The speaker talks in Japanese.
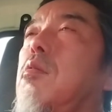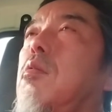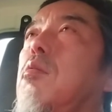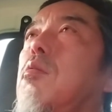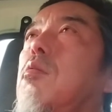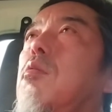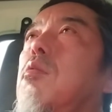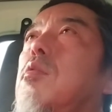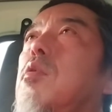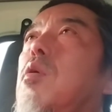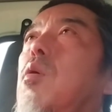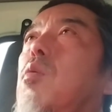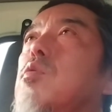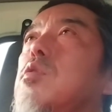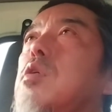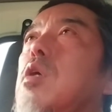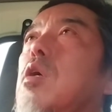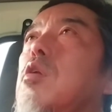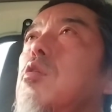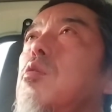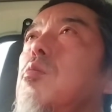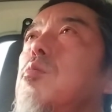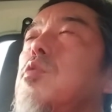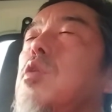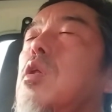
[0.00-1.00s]
こんなお酒飲
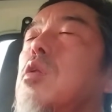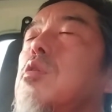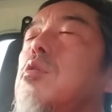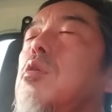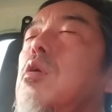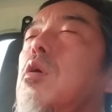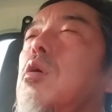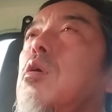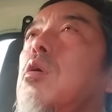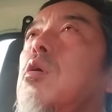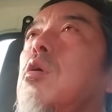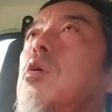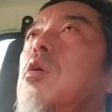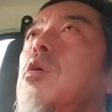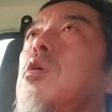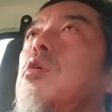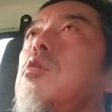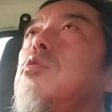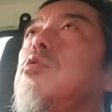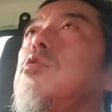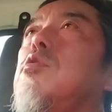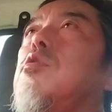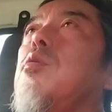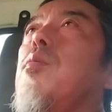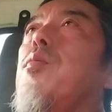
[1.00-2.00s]
むなって
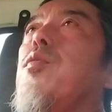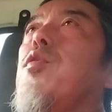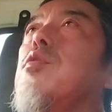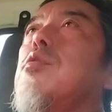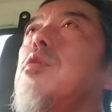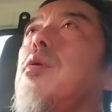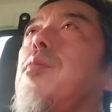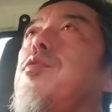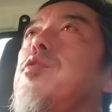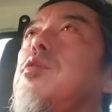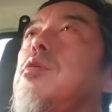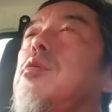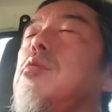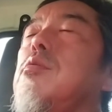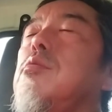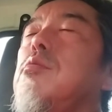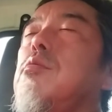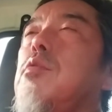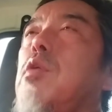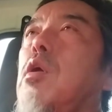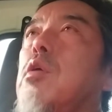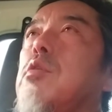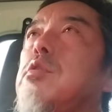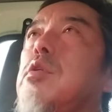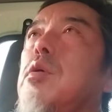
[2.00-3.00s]
言ってもらうために
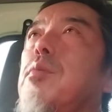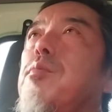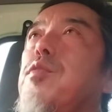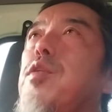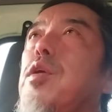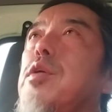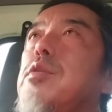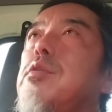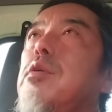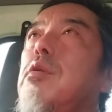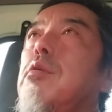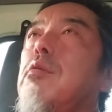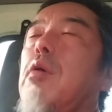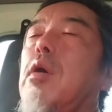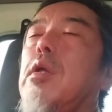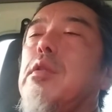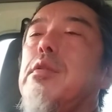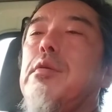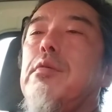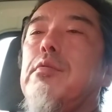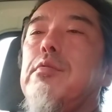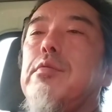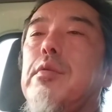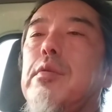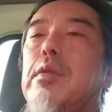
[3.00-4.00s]
何千も出してるのかって
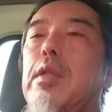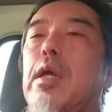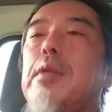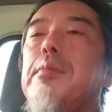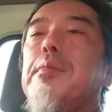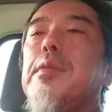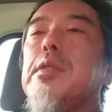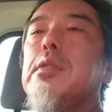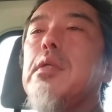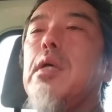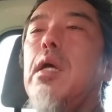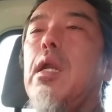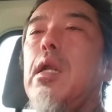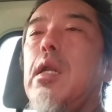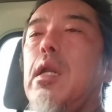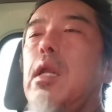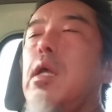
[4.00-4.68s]
ことになりますからね。